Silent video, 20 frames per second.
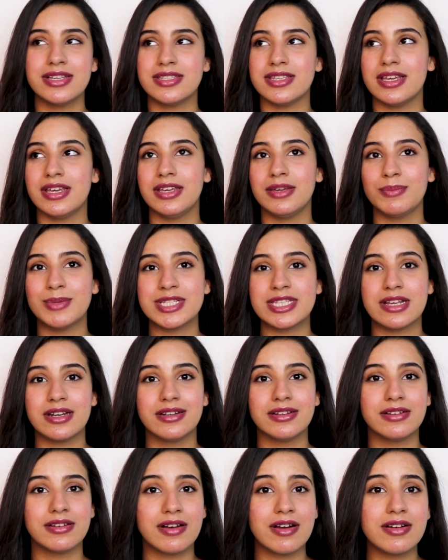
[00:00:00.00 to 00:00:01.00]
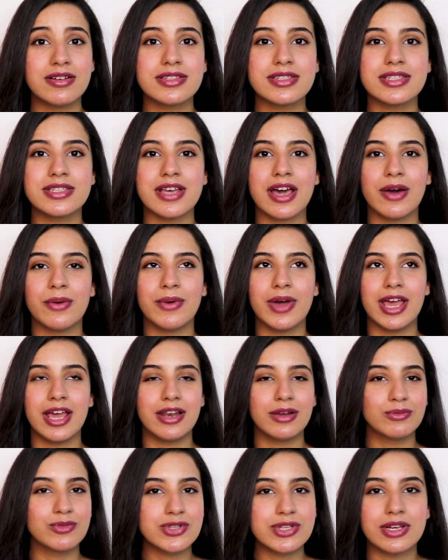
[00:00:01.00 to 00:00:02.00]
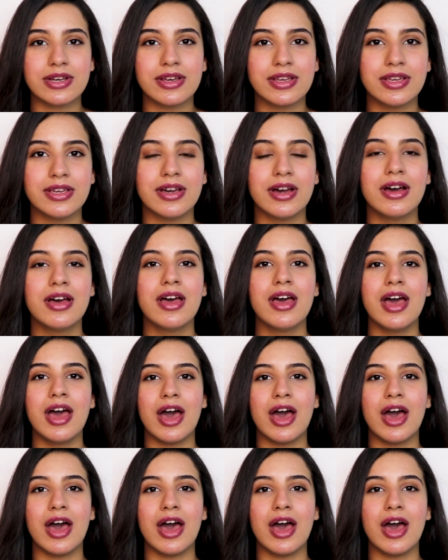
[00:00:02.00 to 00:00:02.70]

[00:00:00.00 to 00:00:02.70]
زي مثلا رقص او اله موسيقيه